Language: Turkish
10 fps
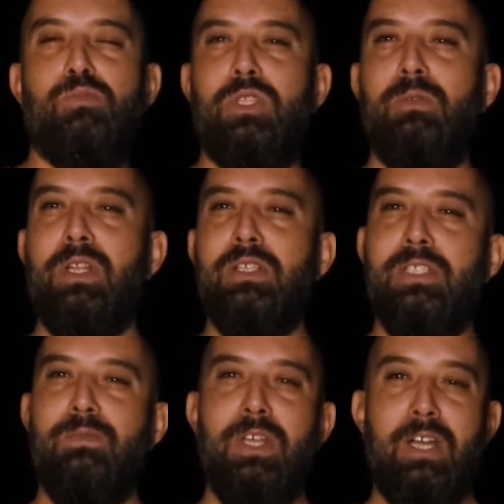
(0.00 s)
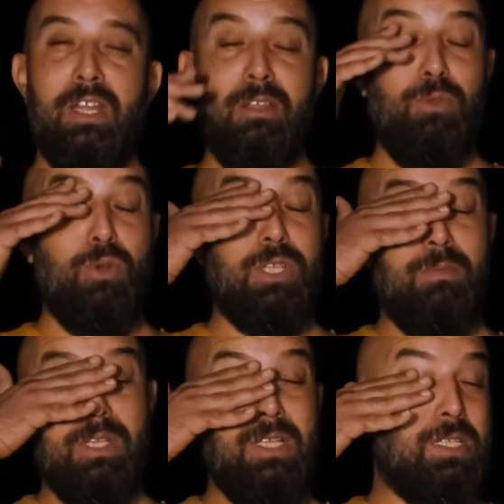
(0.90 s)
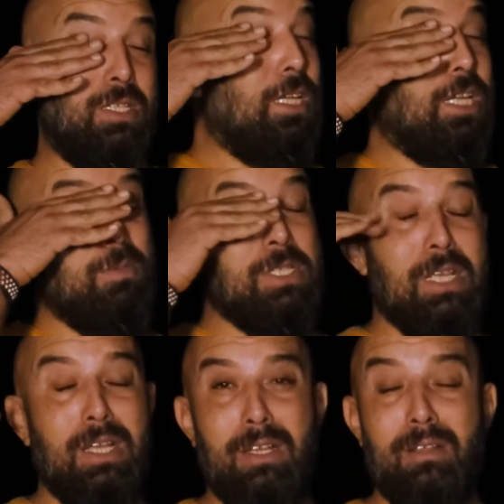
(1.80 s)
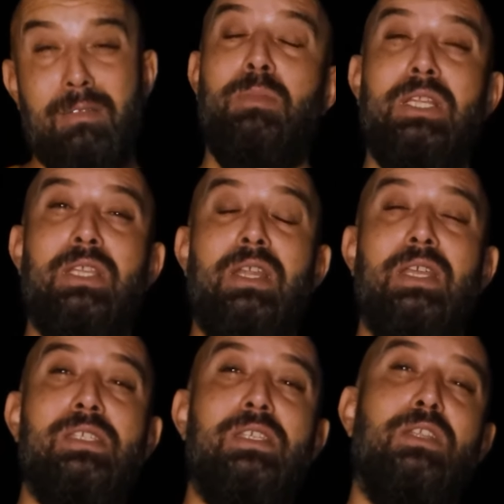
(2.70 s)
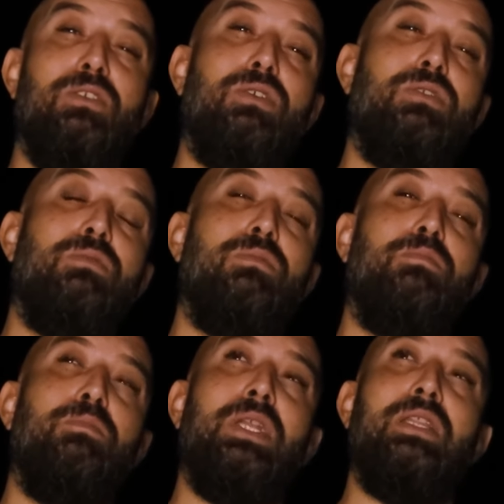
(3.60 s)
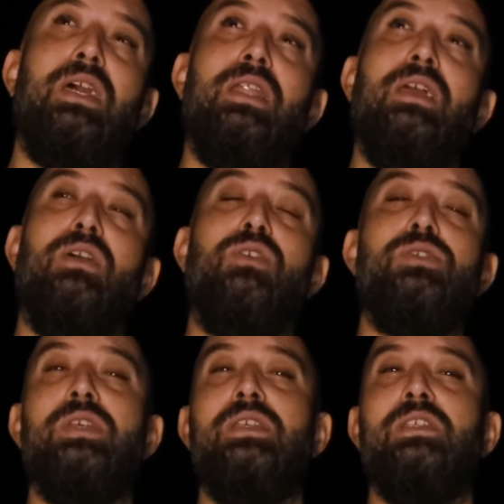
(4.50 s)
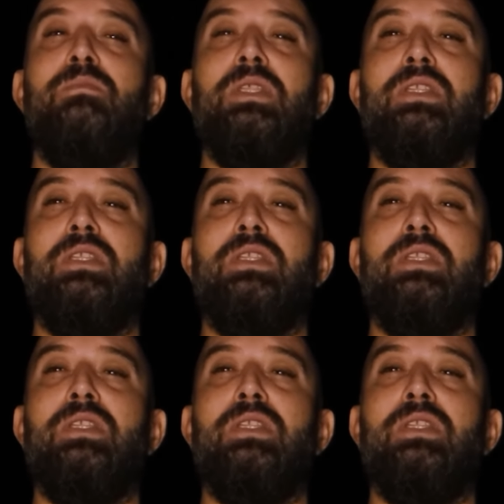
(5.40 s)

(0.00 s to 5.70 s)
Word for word: muhtemelen. Zifiri karanlık bir ortamdayız. Yanımızda bir tane XT4 bir tane 18 mm